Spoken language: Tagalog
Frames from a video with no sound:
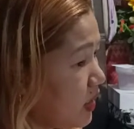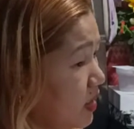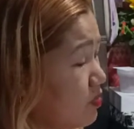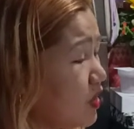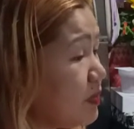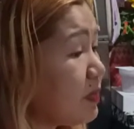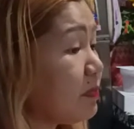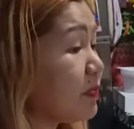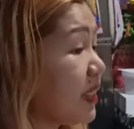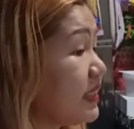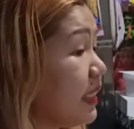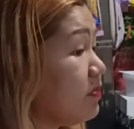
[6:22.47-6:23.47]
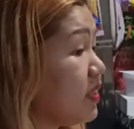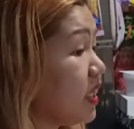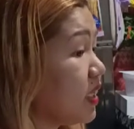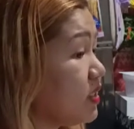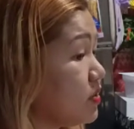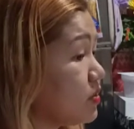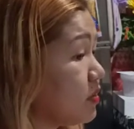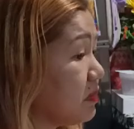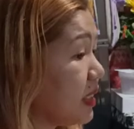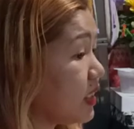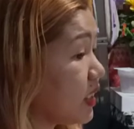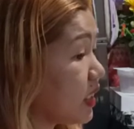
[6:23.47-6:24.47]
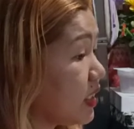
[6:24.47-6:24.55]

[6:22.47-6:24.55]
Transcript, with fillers: Alam mo naman, pandemya ngayon, kumari.